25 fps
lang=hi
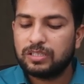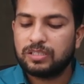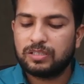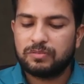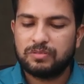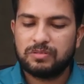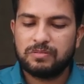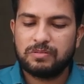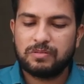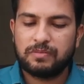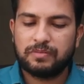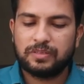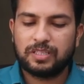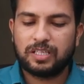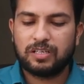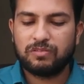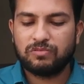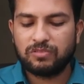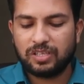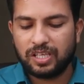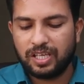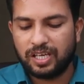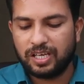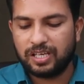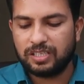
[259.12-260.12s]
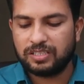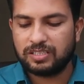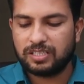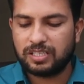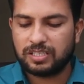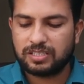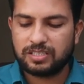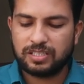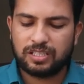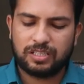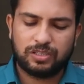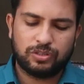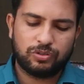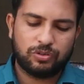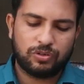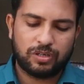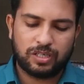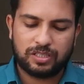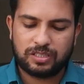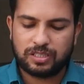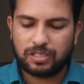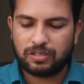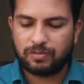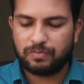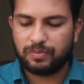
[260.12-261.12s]
तभी मैं बता रहा हूँ कि एक हज़ार से दो
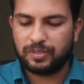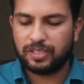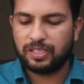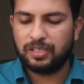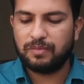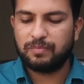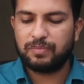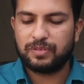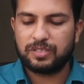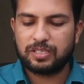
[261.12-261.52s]
हज़ार रुपये के